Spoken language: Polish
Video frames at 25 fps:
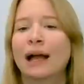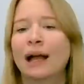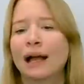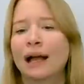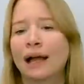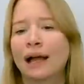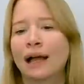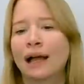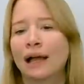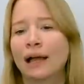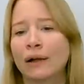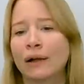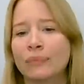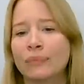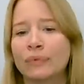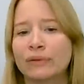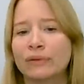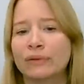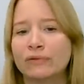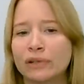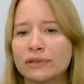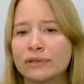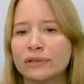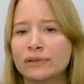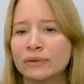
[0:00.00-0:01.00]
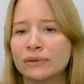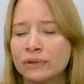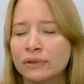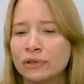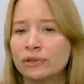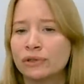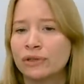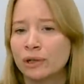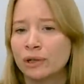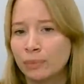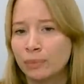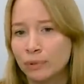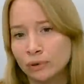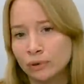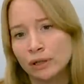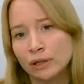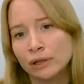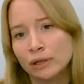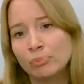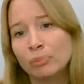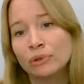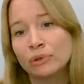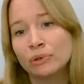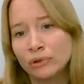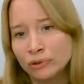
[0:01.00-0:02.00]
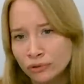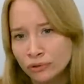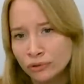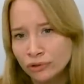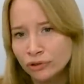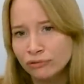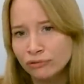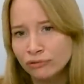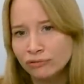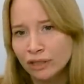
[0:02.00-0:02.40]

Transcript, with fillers: E, więc no też terapeuta ponosi